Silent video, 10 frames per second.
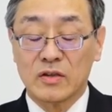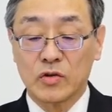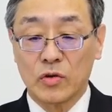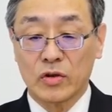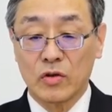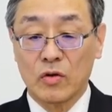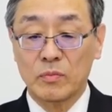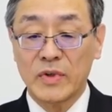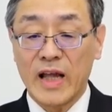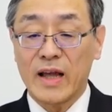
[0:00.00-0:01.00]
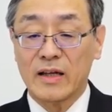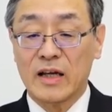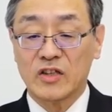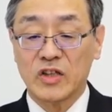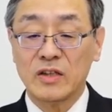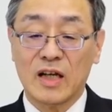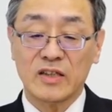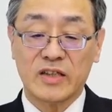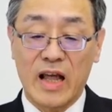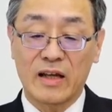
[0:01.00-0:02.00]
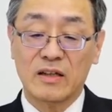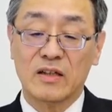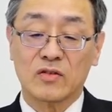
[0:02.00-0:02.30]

状況を見て診断して